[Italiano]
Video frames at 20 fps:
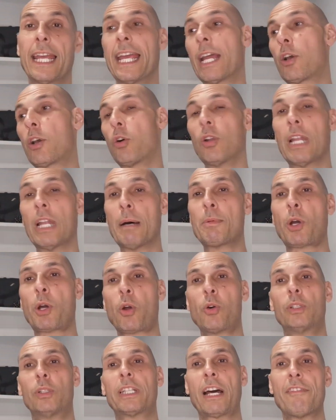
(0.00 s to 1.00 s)
e collaboro
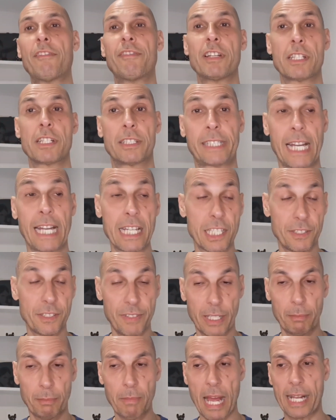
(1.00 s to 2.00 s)
con transfer,
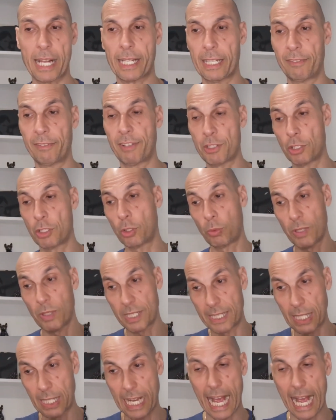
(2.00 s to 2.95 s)
transfer market facendo questi